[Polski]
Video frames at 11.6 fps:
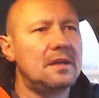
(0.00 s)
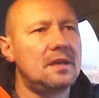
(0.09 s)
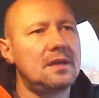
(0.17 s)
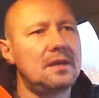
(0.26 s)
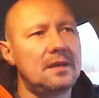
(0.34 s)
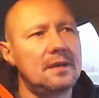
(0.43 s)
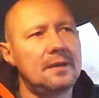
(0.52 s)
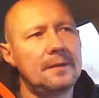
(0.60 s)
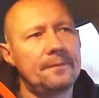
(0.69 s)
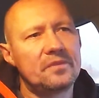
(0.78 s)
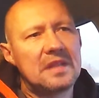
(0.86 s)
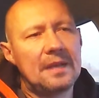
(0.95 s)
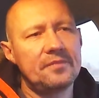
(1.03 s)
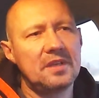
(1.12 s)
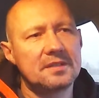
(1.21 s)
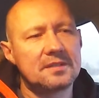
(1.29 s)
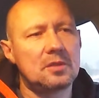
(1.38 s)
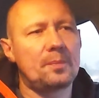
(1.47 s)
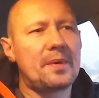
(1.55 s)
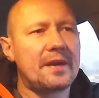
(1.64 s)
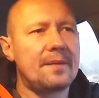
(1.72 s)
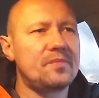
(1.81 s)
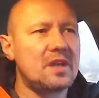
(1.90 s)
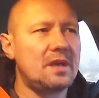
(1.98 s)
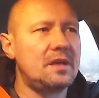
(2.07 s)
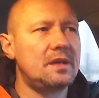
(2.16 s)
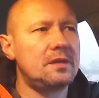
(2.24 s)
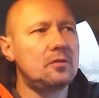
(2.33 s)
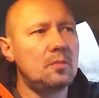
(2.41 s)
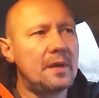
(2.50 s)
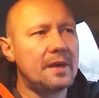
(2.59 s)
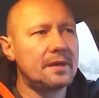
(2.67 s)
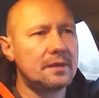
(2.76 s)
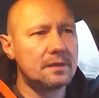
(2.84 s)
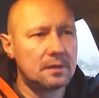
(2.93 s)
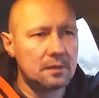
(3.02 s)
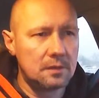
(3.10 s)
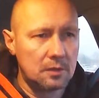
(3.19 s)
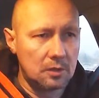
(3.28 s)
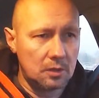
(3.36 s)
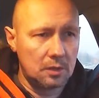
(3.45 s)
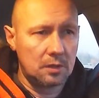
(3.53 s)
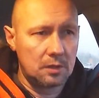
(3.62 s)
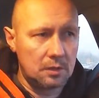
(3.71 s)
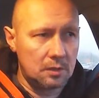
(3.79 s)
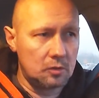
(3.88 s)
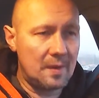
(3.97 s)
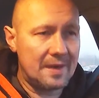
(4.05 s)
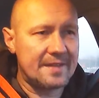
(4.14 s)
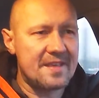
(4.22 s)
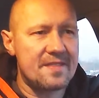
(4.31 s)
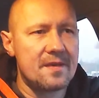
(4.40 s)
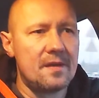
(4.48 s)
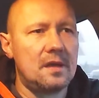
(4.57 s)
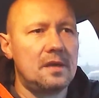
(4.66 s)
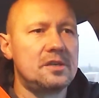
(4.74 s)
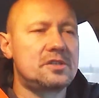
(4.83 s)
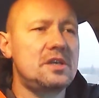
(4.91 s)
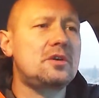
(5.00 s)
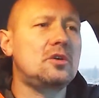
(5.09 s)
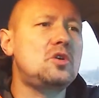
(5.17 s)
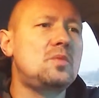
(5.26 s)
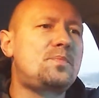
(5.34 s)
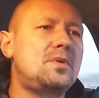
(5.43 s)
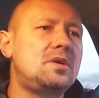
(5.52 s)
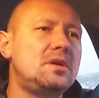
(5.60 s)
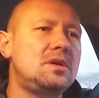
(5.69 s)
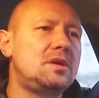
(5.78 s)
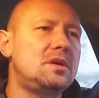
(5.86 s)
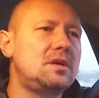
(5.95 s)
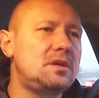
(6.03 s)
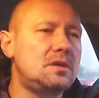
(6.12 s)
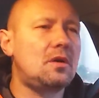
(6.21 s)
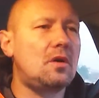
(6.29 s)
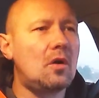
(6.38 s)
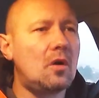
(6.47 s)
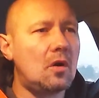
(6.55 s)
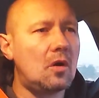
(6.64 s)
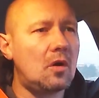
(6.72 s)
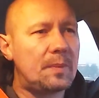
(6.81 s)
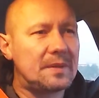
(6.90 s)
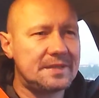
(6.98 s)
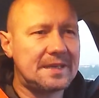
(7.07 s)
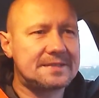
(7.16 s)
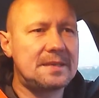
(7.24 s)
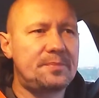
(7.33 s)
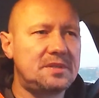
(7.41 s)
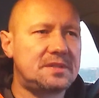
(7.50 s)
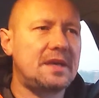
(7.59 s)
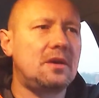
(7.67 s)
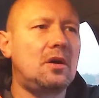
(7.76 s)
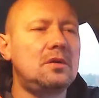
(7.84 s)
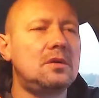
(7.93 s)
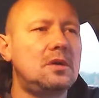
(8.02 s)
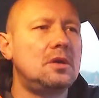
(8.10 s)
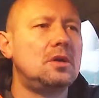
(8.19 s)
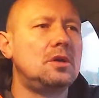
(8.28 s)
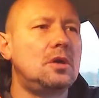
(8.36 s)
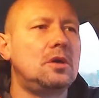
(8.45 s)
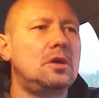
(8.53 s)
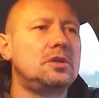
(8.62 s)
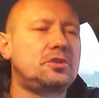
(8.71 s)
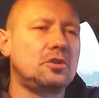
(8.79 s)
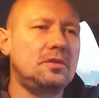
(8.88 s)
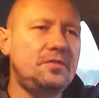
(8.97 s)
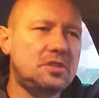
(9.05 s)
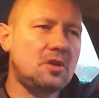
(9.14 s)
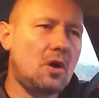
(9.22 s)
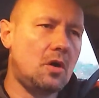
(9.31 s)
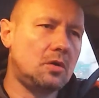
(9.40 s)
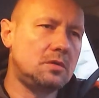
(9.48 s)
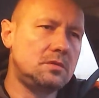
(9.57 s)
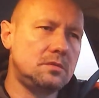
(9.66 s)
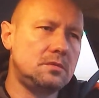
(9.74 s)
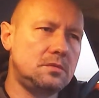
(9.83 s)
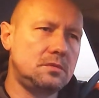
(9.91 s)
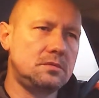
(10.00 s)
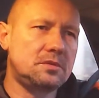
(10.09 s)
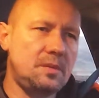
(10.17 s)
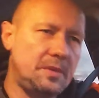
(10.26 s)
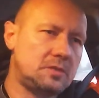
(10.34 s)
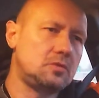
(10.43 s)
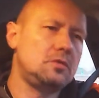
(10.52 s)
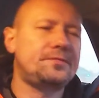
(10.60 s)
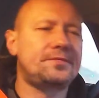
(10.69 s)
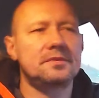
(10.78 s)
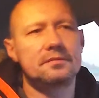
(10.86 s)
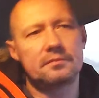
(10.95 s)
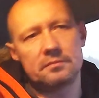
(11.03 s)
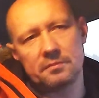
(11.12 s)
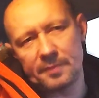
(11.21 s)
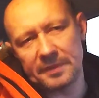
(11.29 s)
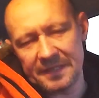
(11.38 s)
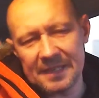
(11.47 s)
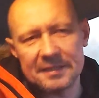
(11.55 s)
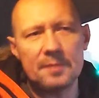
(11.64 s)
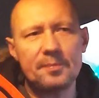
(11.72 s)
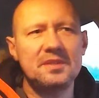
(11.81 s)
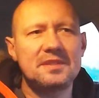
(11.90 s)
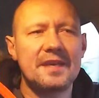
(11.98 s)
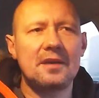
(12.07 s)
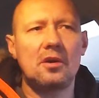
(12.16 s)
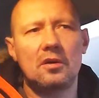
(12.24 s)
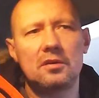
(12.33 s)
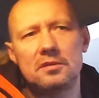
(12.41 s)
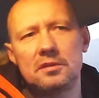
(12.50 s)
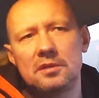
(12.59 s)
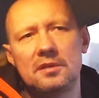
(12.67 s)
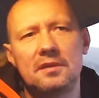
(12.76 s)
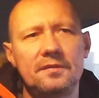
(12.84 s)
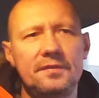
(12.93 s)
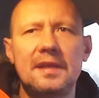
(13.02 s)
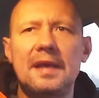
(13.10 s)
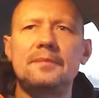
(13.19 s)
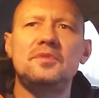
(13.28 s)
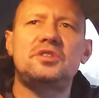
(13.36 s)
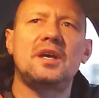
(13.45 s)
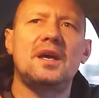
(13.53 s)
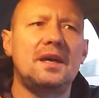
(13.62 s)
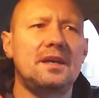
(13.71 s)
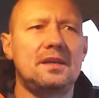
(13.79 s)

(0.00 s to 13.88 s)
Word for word: e, dla mnie jest stoperem numer, numer jeden. Jeżeli chodzi o, o Patryka Stępińskiego, środowisko kibiców Patryka Stępińskiego wydaje mi się